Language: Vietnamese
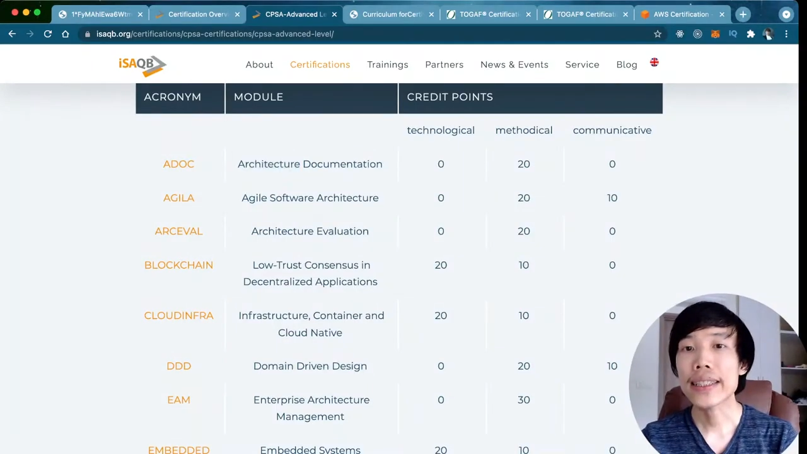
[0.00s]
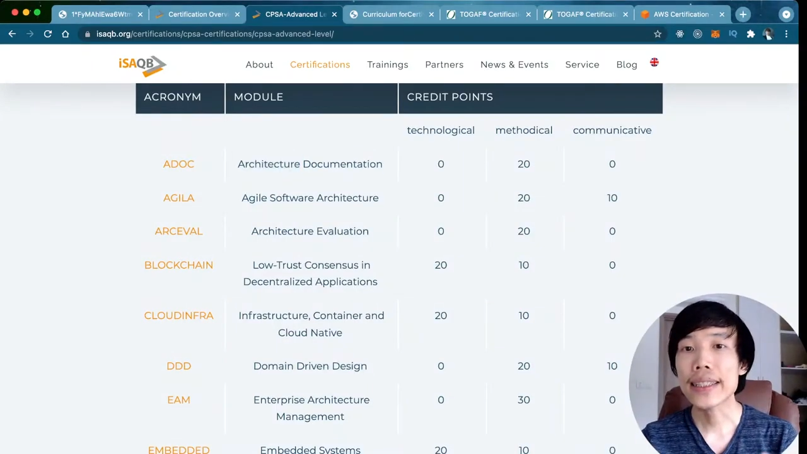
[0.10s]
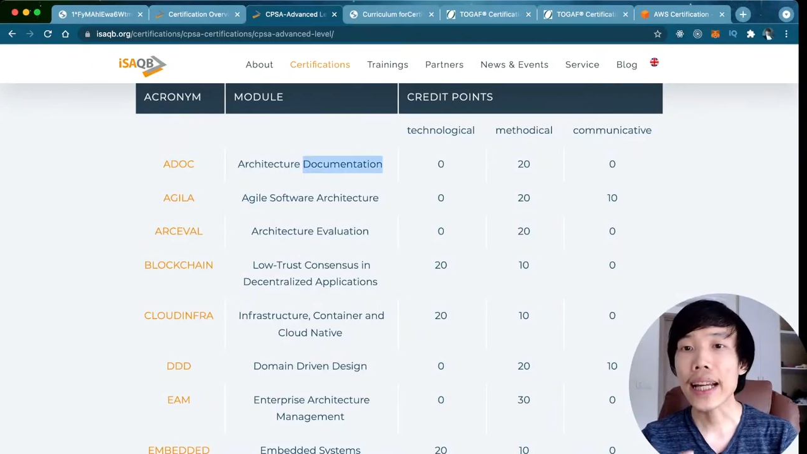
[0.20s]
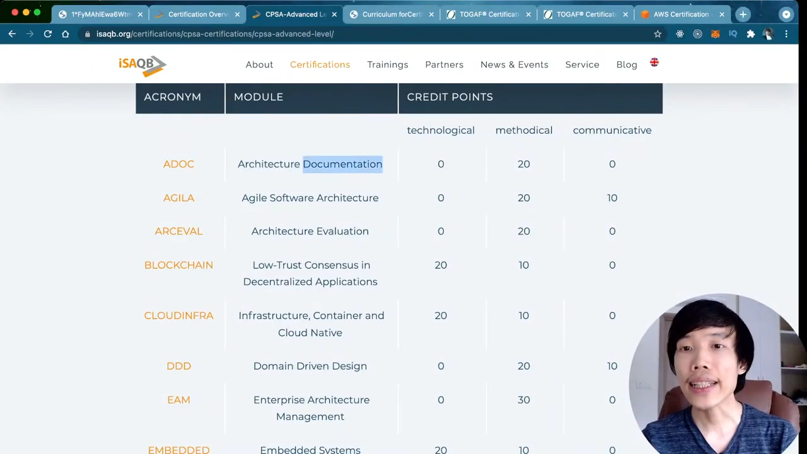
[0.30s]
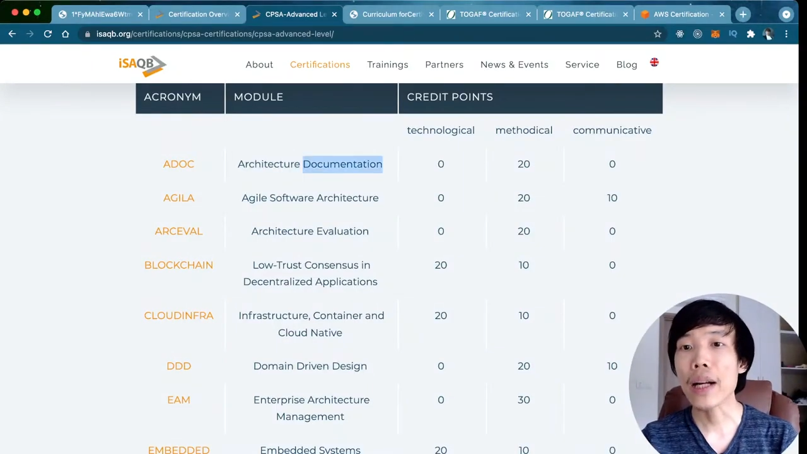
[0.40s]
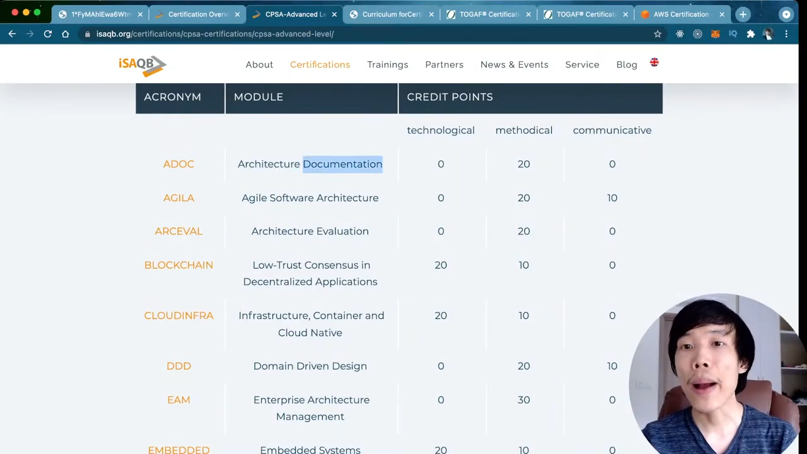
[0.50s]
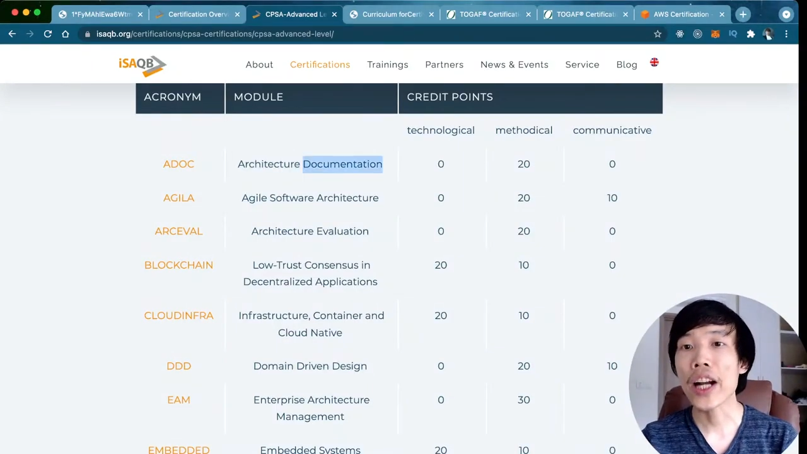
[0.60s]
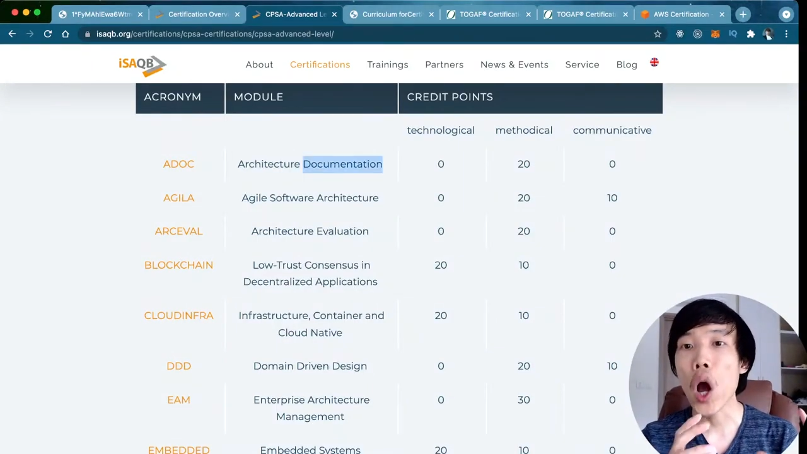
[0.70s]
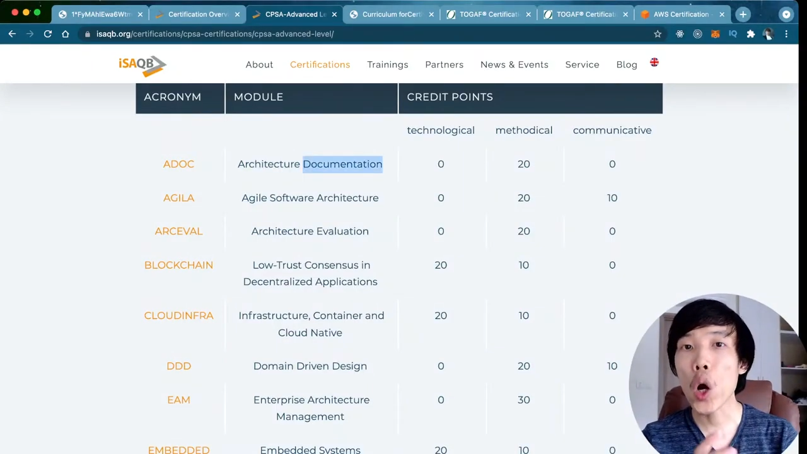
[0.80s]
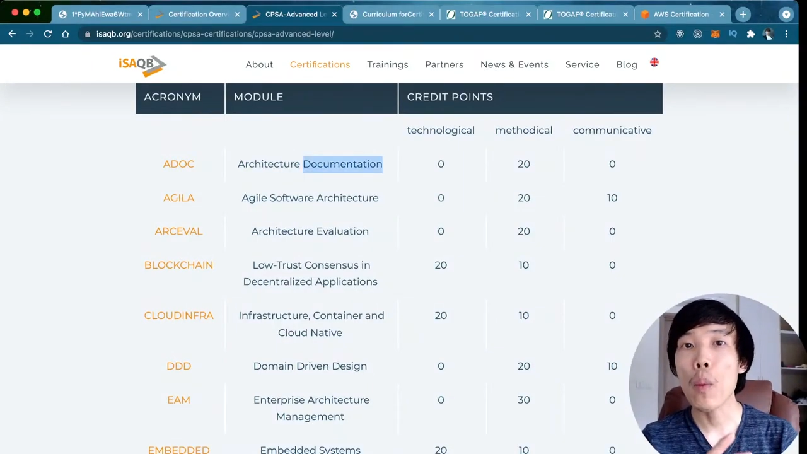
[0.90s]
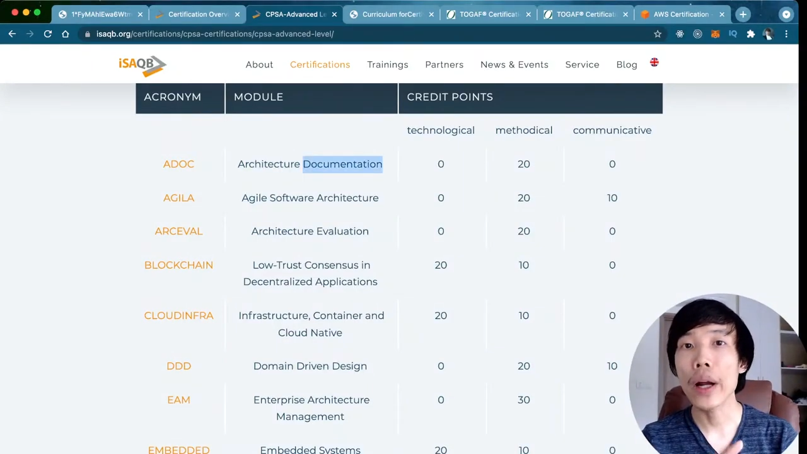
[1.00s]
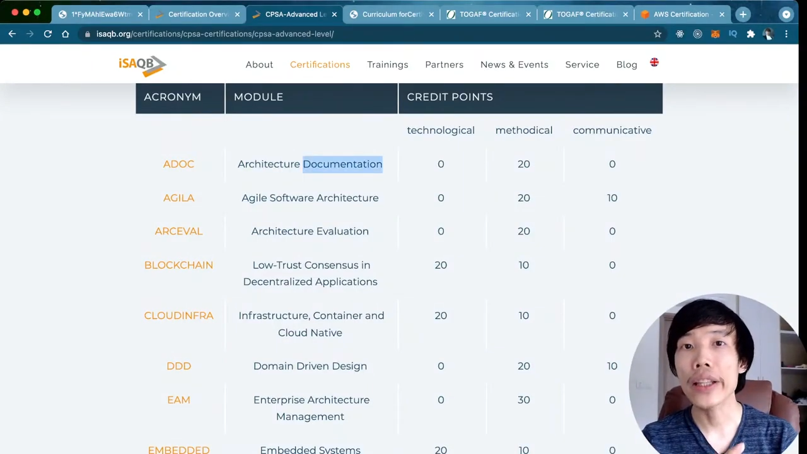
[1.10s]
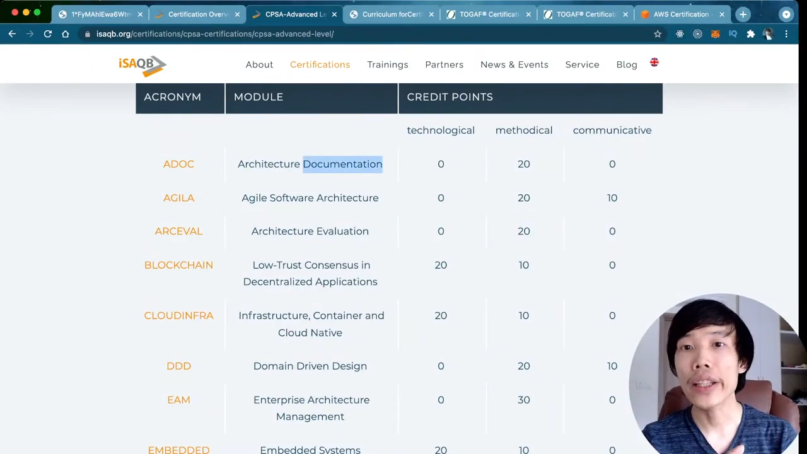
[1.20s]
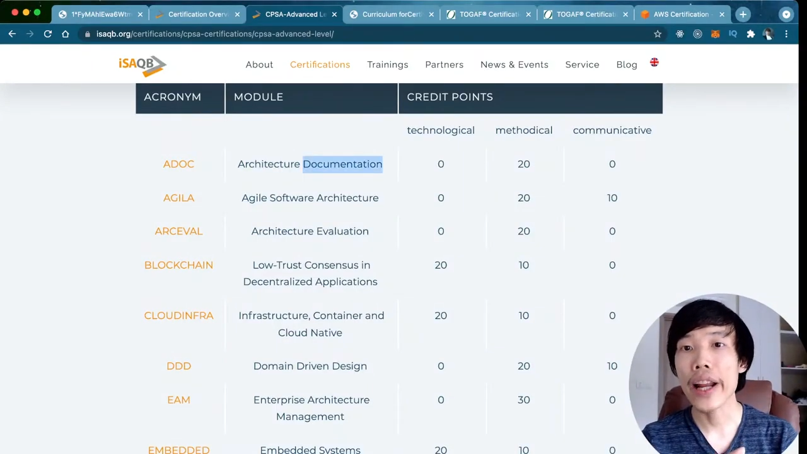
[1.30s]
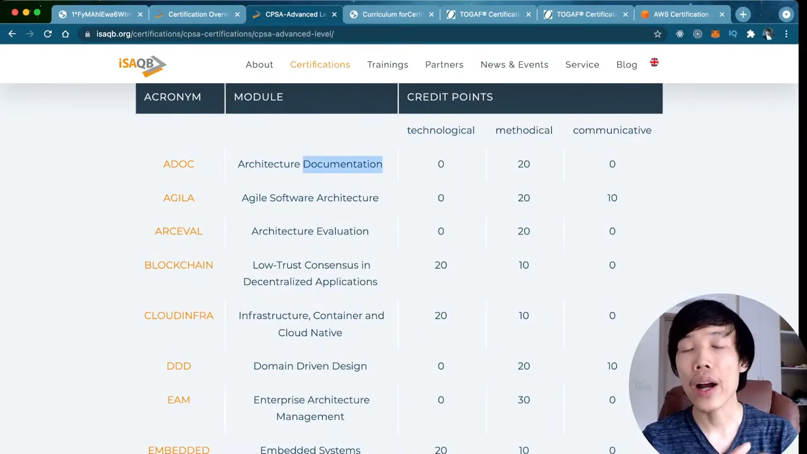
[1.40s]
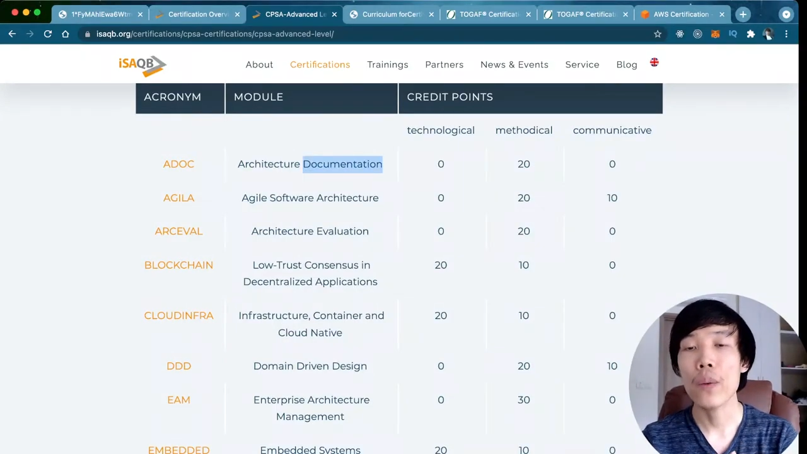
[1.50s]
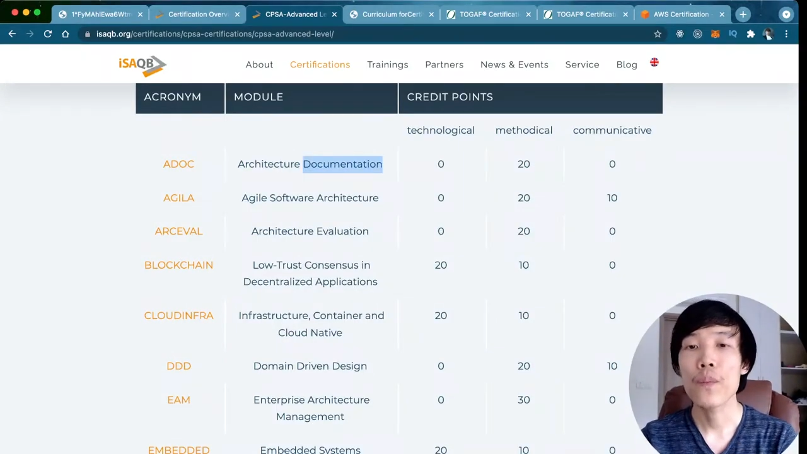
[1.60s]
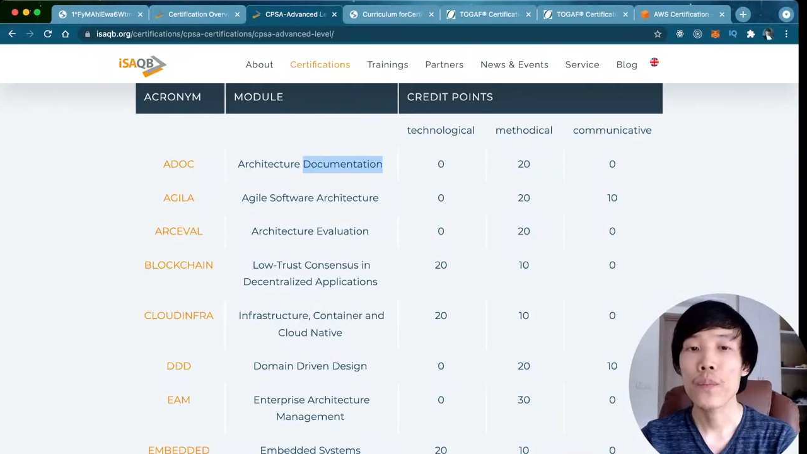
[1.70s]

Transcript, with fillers: cách các bạn document như thế nào